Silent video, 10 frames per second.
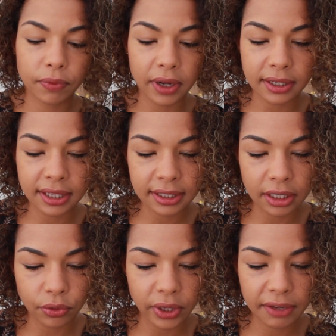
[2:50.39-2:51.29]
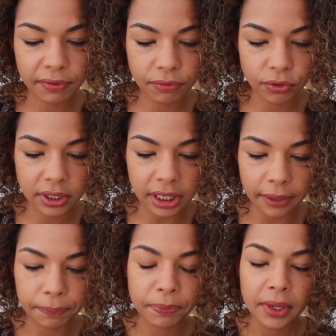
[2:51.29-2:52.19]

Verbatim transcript: Enfin, ça c'est le effet fossile.